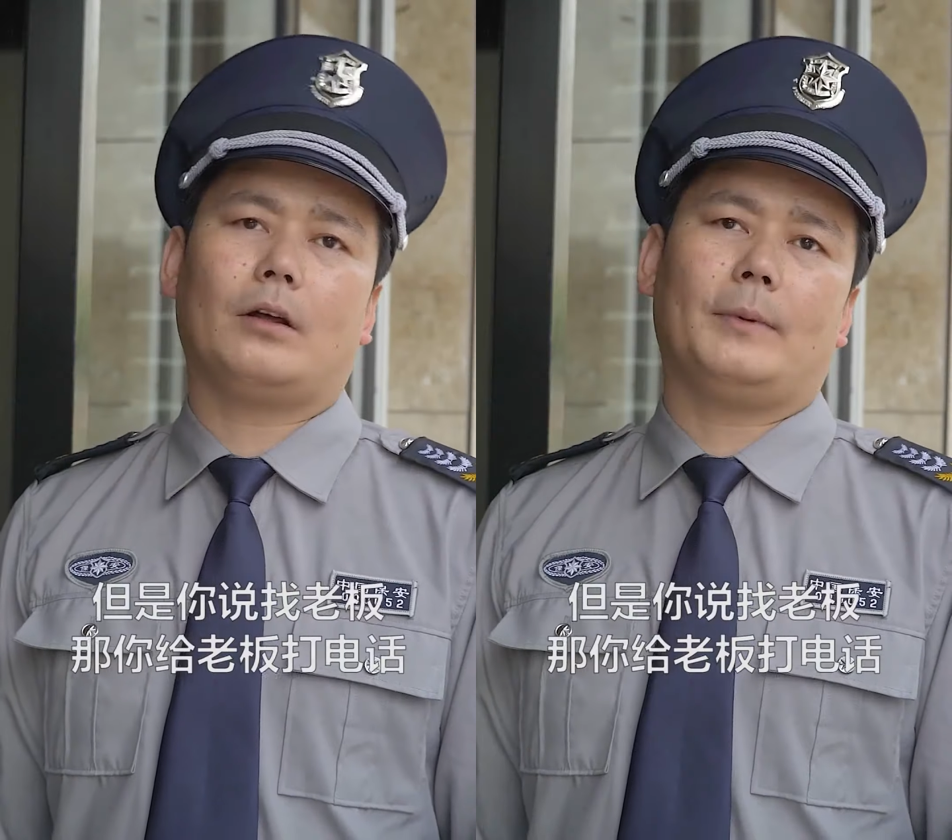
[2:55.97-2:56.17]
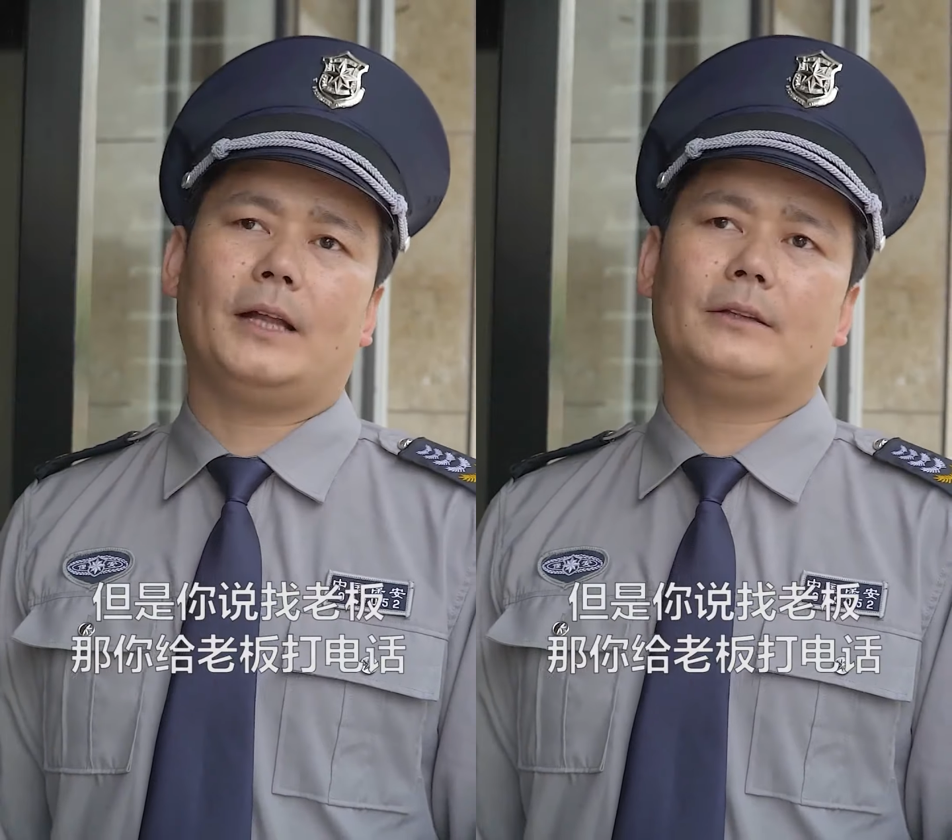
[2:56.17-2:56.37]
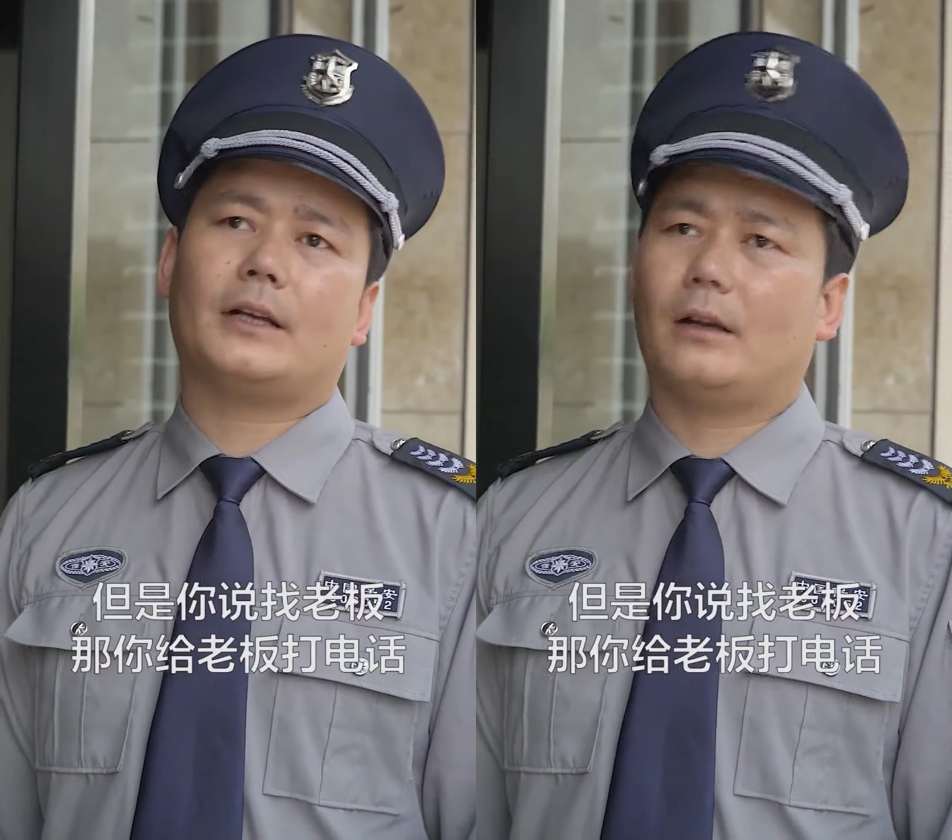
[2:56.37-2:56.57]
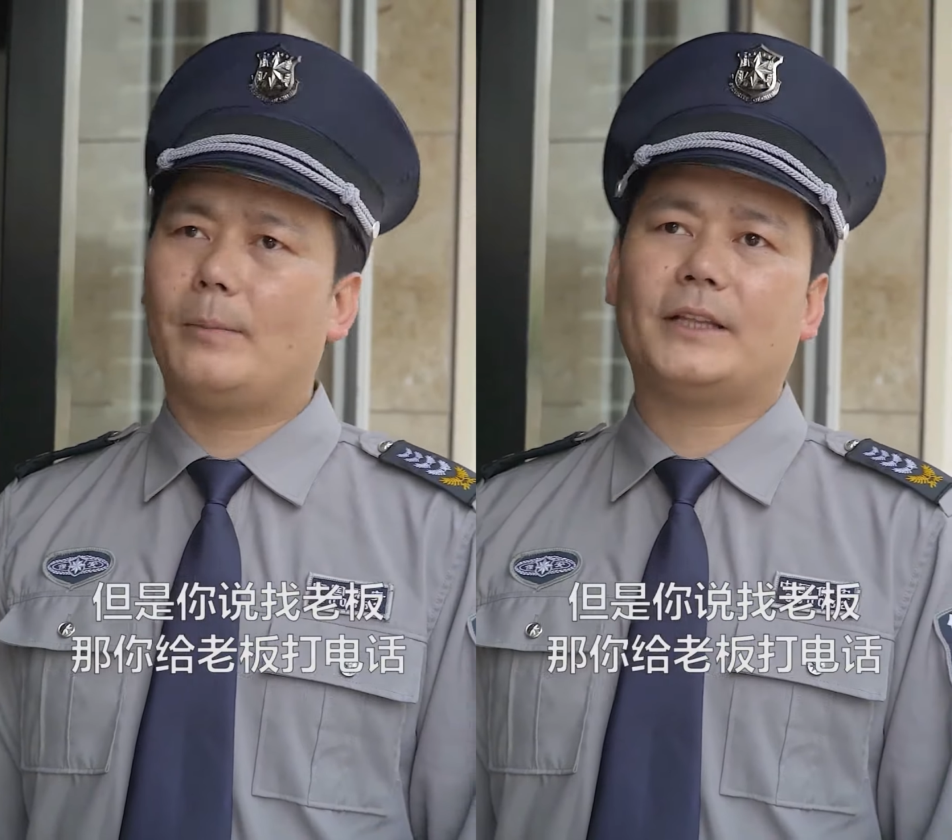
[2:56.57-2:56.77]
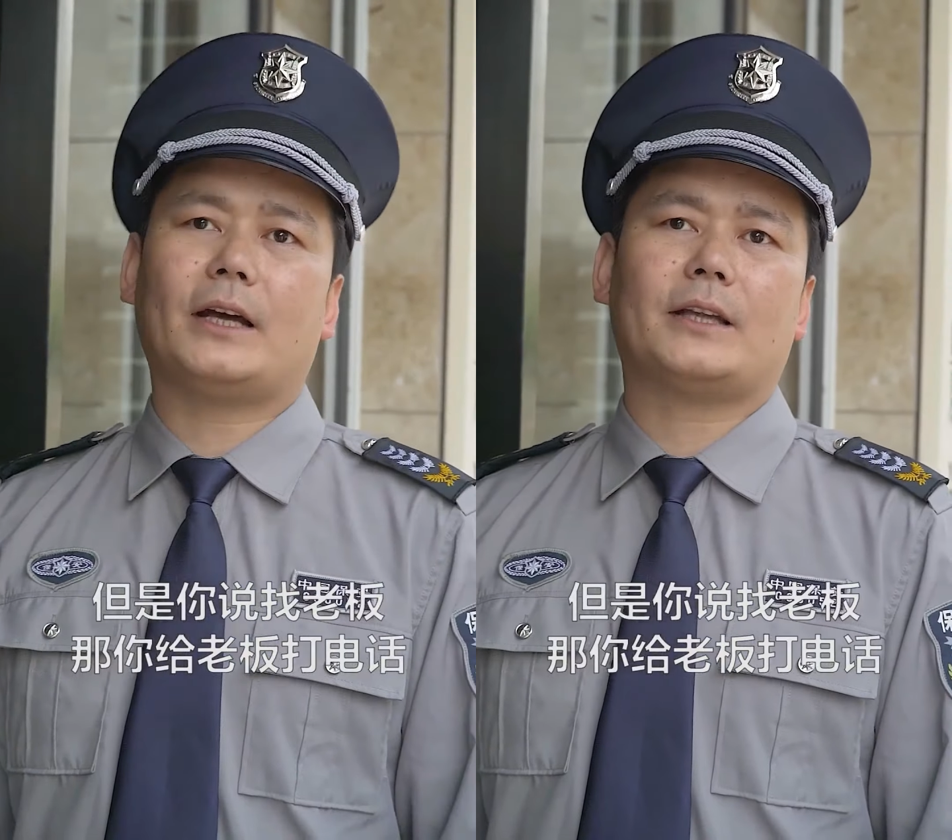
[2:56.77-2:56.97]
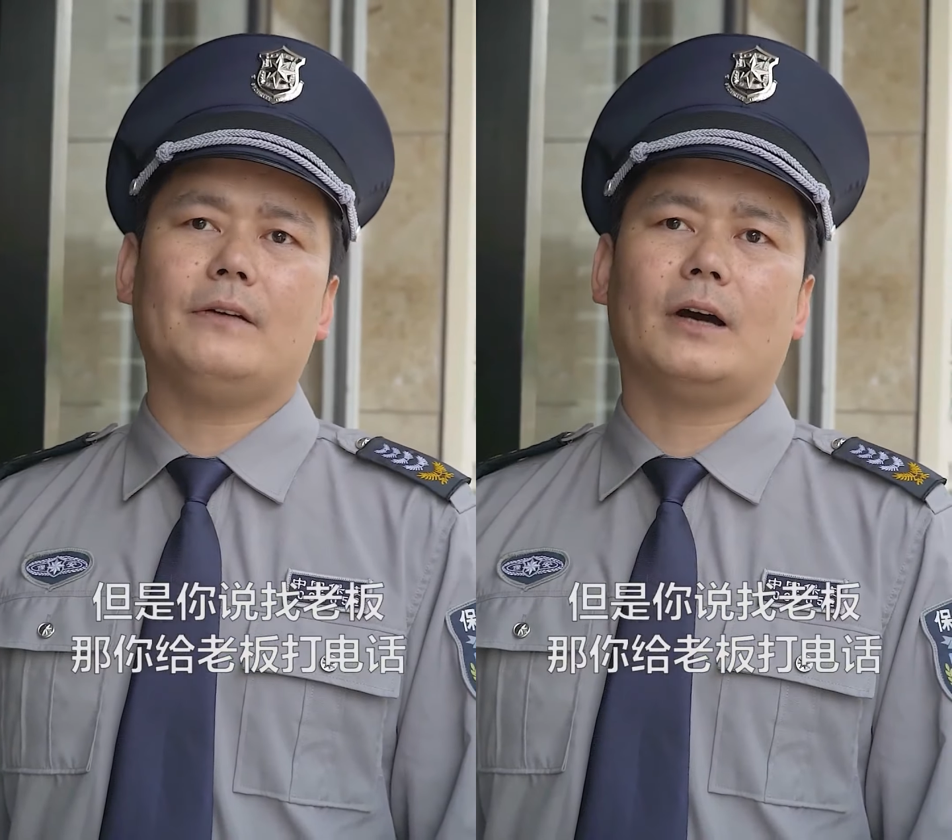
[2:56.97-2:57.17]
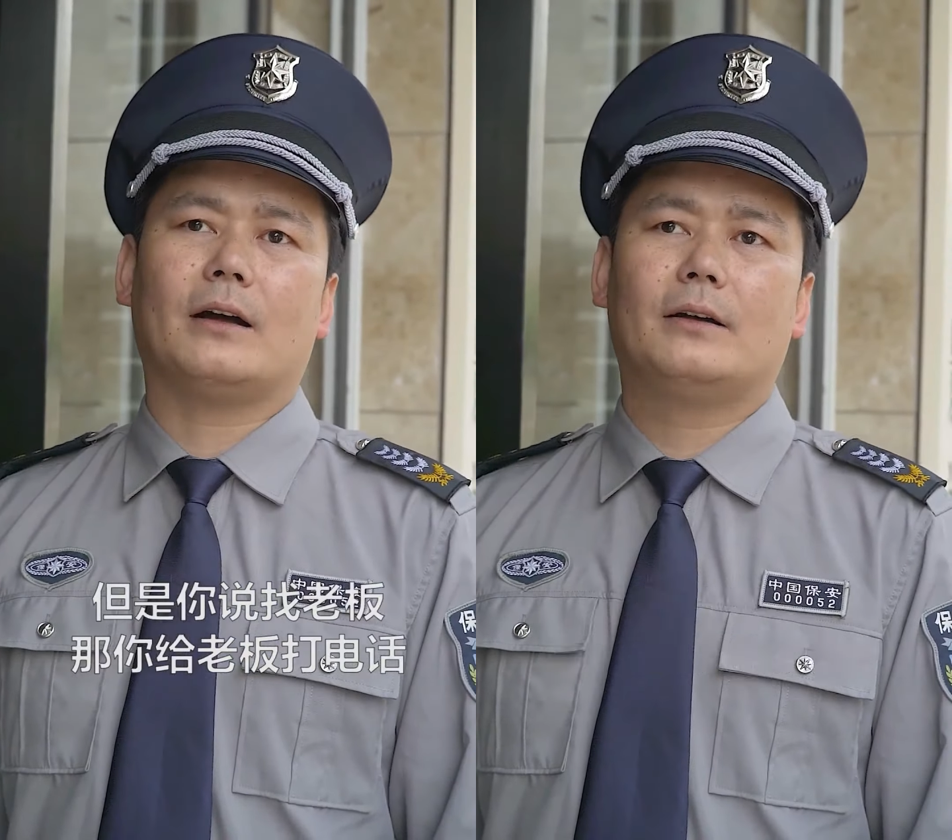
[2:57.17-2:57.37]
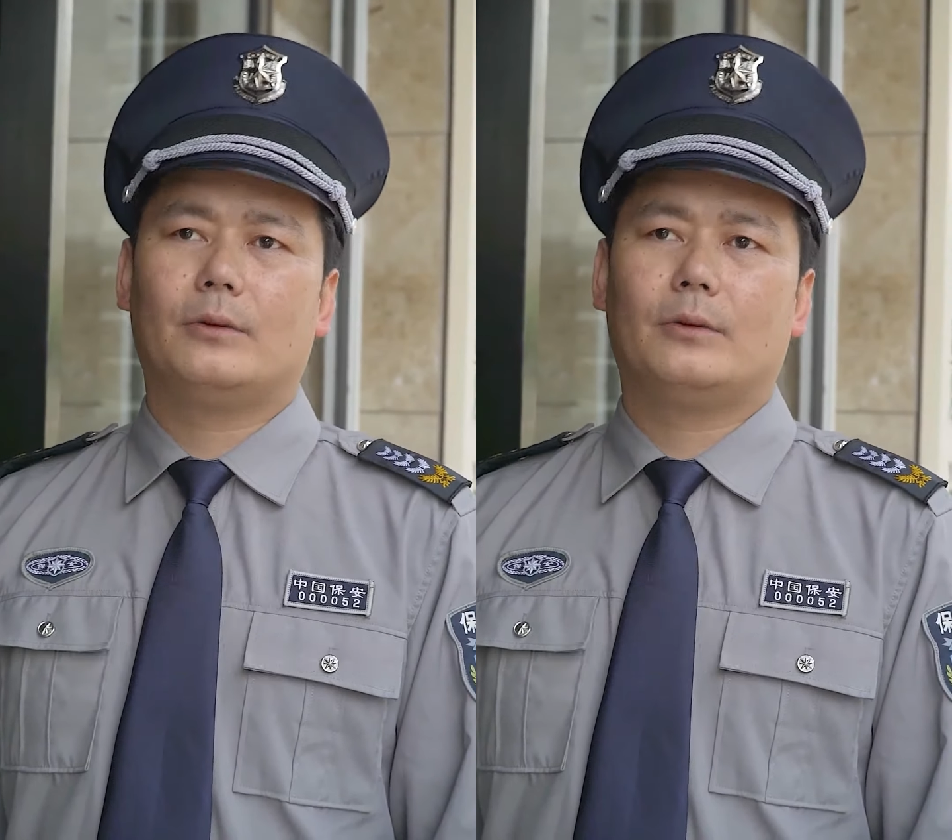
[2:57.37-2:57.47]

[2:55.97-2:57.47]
老板，恁给老板打电话，